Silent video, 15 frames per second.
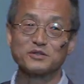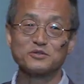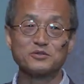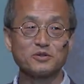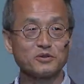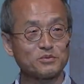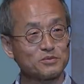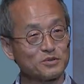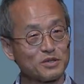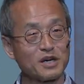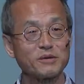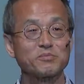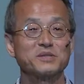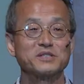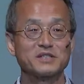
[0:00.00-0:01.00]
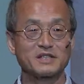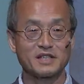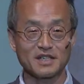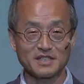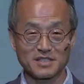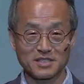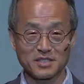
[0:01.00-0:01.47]
너무나
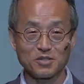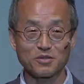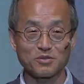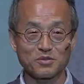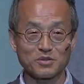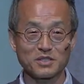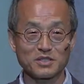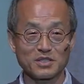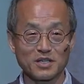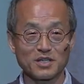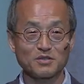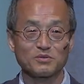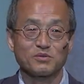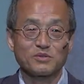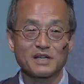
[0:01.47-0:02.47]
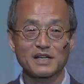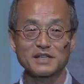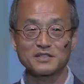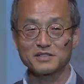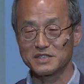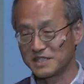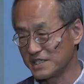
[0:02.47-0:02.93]
비슷한 결론에 딱 도달한
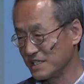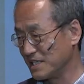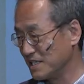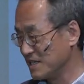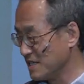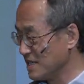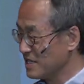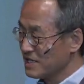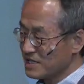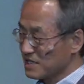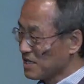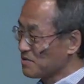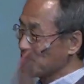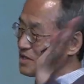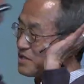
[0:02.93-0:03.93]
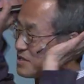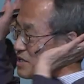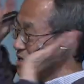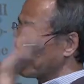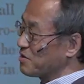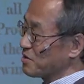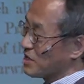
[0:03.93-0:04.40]
거니까 다윈이
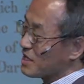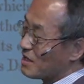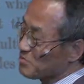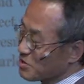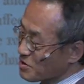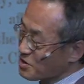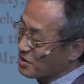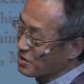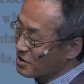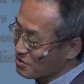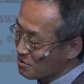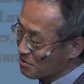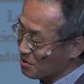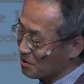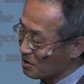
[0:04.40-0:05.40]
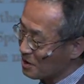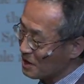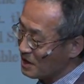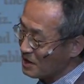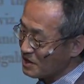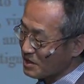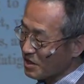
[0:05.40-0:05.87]
그냥 거의 까무러 쳐가지고
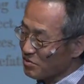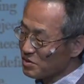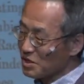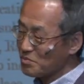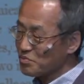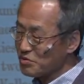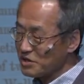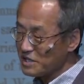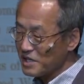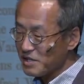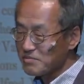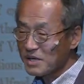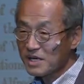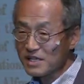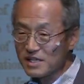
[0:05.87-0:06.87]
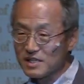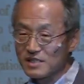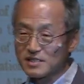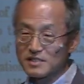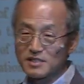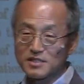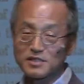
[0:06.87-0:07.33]
다윈의 부인
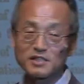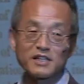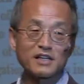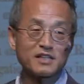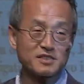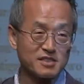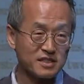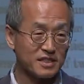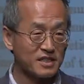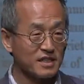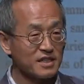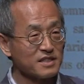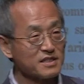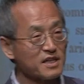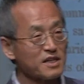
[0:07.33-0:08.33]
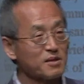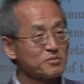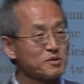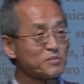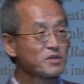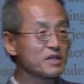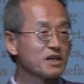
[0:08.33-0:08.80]
에마가 이제 큰일 났으니까
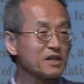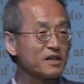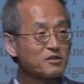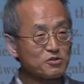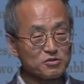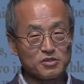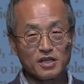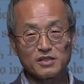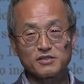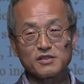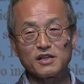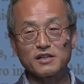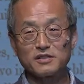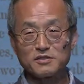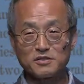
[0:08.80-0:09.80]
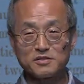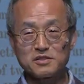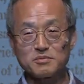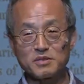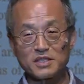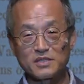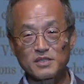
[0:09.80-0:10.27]
사람을 보내갖고 찰스 라일
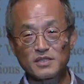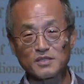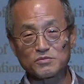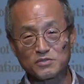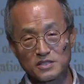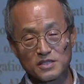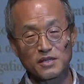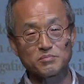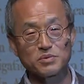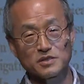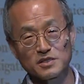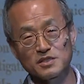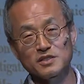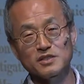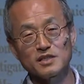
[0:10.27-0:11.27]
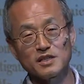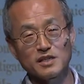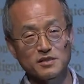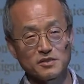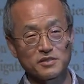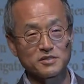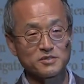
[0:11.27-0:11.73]
선생한테 우리 남편이 큰일 난
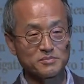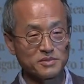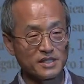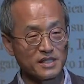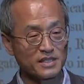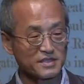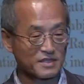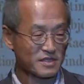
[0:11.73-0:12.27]
것 같습니다.